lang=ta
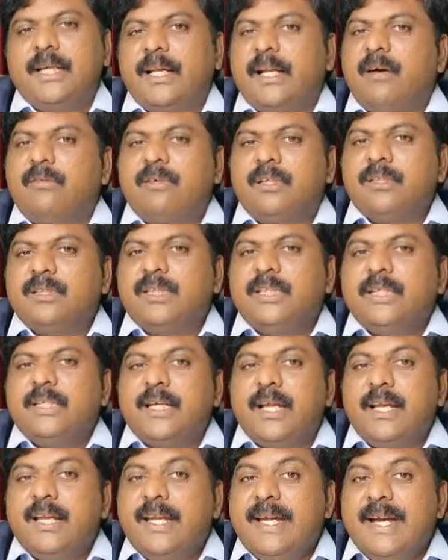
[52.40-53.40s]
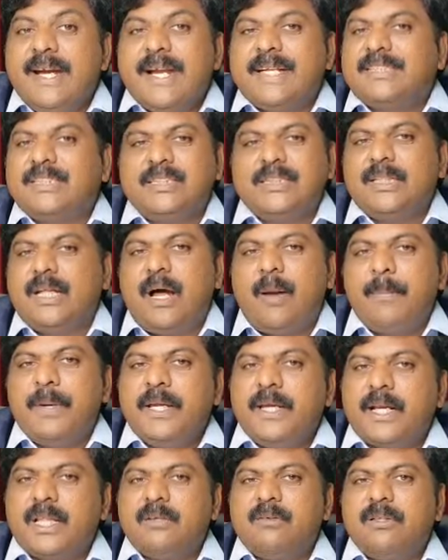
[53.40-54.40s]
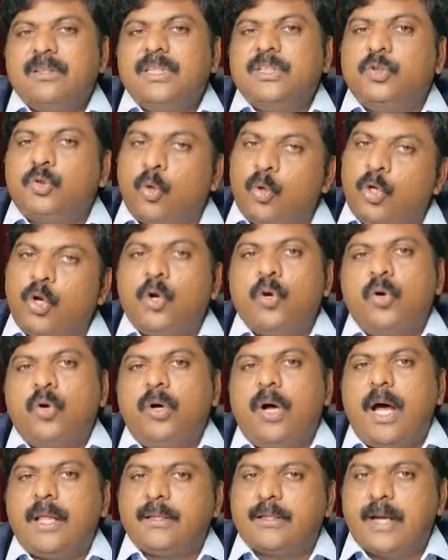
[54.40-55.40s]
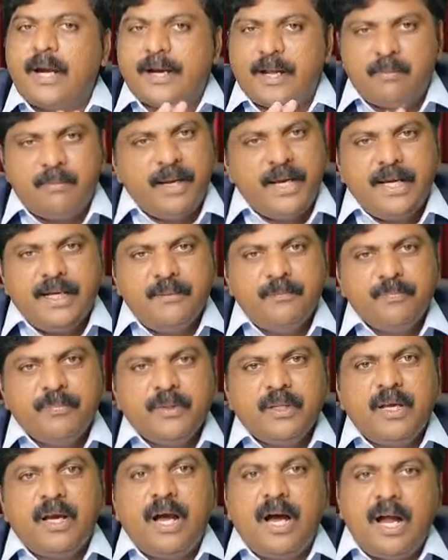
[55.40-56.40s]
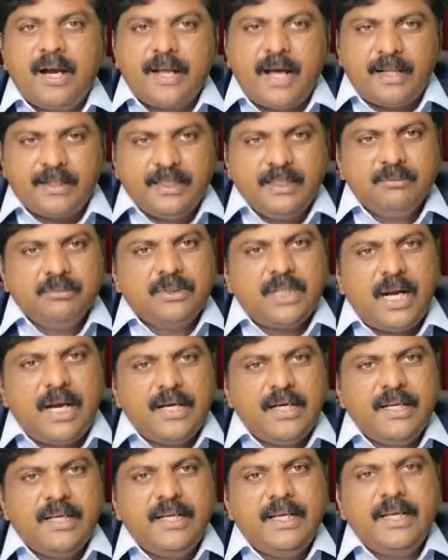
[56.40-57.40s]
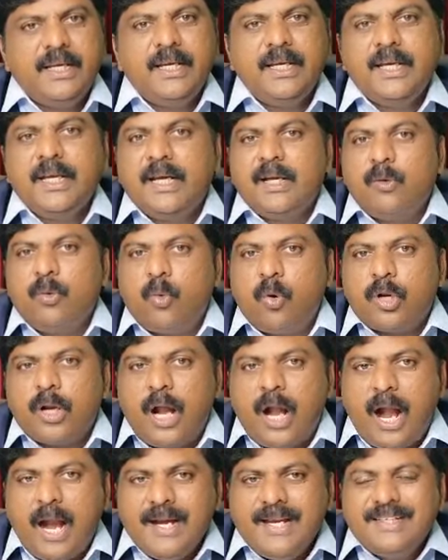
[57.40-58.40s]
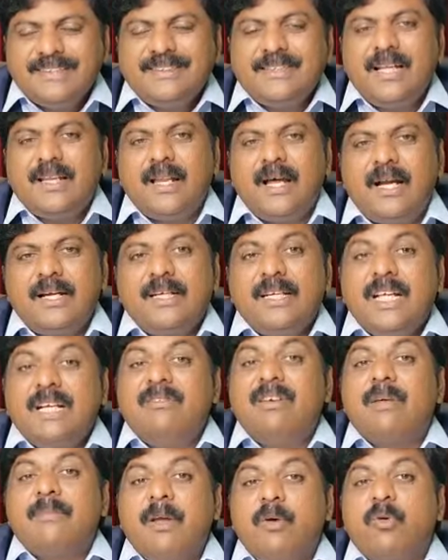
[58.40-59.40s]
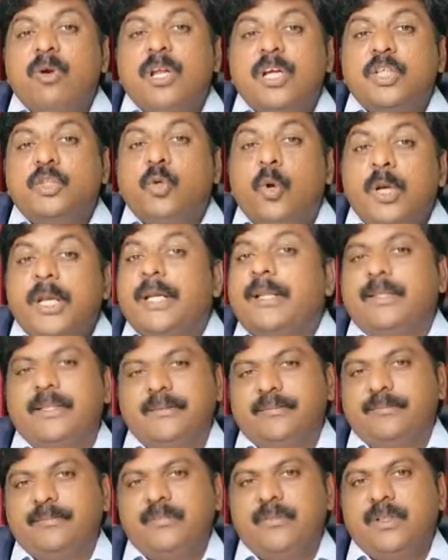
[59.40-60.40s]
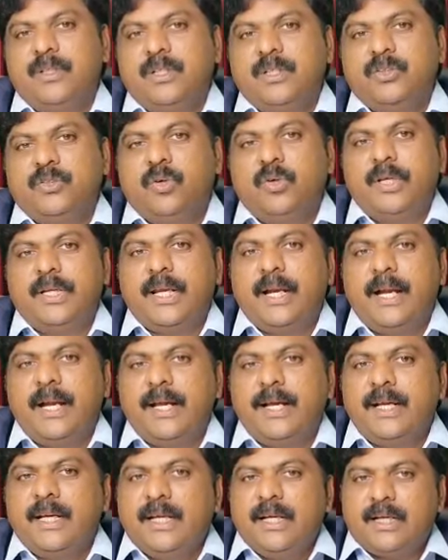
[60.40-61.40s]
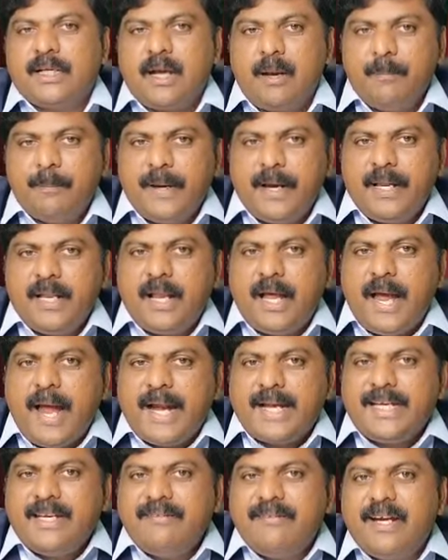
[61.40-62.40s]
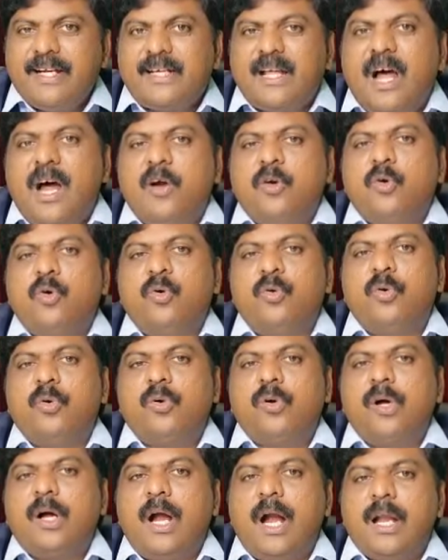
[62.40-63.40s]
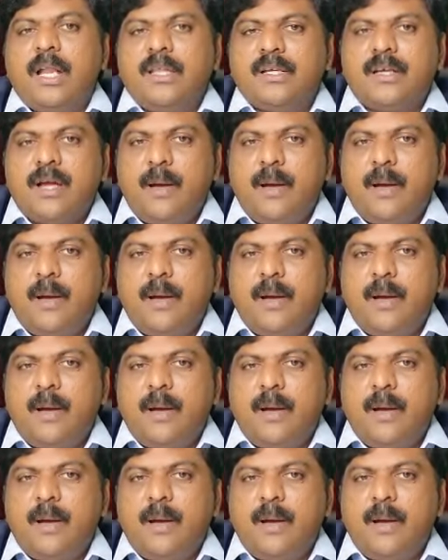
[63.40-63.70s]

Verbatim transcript: ஏன்னா வந்து இங்கே லீடர்ஸ் அப்படிங்கிறது வந்து சொல்லணும் அது கடமை ஆனால் அதையும் தாண்டி ஒரு அடிஷ்னலாக நிறுவனமே உங்களுக்கு சொல்லிடுது ஸோ நீங்கள் கம்பெனியில் ஆக்டிவேட் ஆகணும் அல்லது